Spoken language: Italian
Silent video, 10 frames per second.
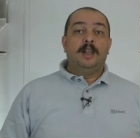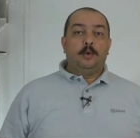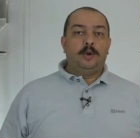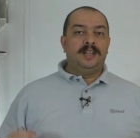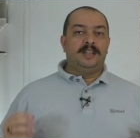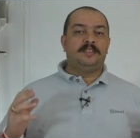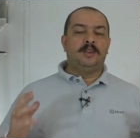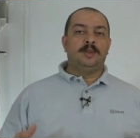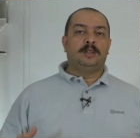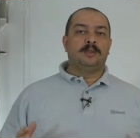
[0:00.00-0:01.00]
Quindi se
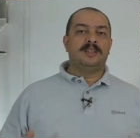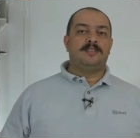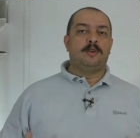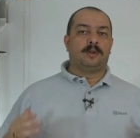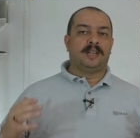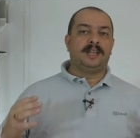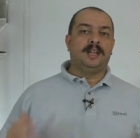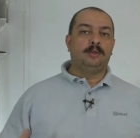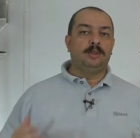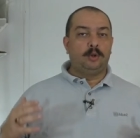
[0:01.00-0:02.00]
una donazione è in
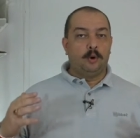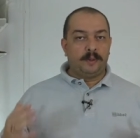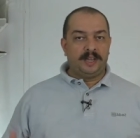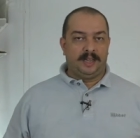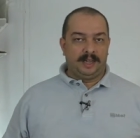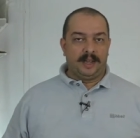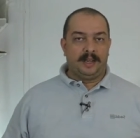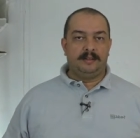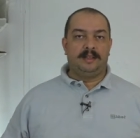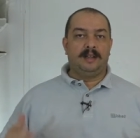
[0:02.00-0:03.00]
grado di
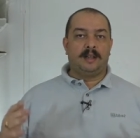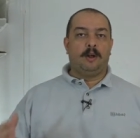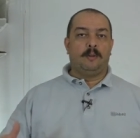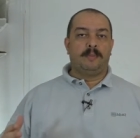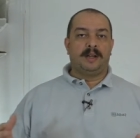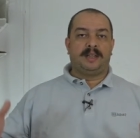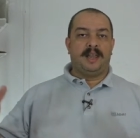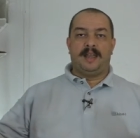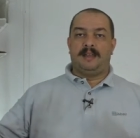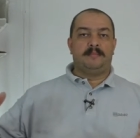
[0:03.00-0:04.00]
coprire della roba
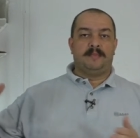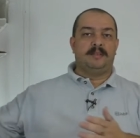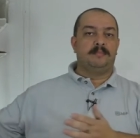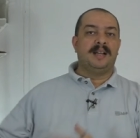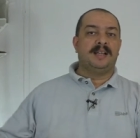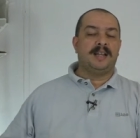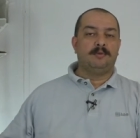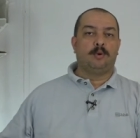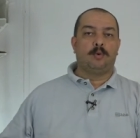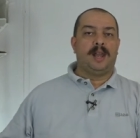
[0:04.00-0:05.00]
che, eh,
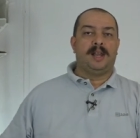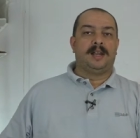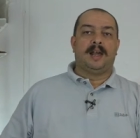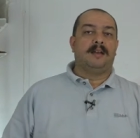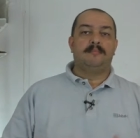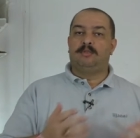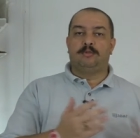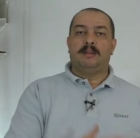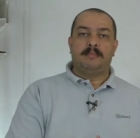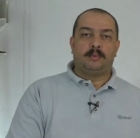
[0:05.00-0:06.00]
mancando quella,
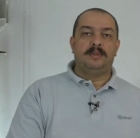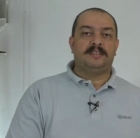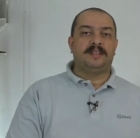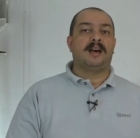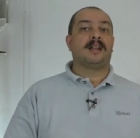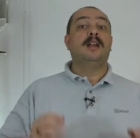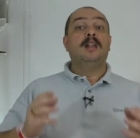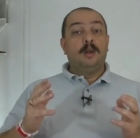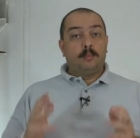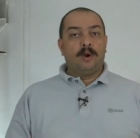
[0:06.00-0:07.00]
bisognerebbe acquistare,
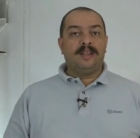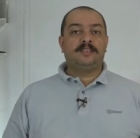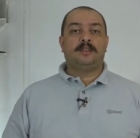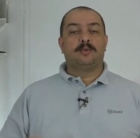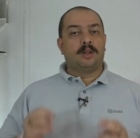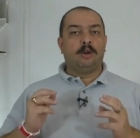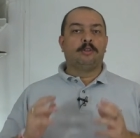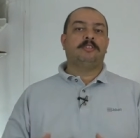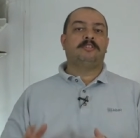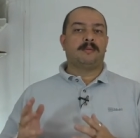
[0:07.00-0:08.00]
può essere una
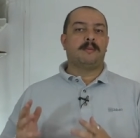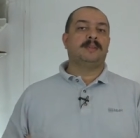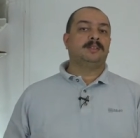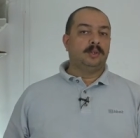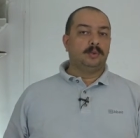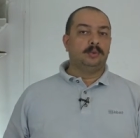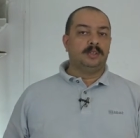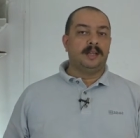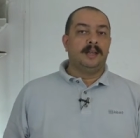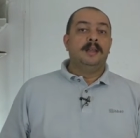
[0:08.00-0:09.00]
cosa estremamente
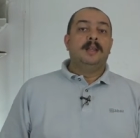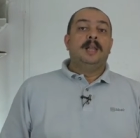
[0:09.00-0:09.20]
utile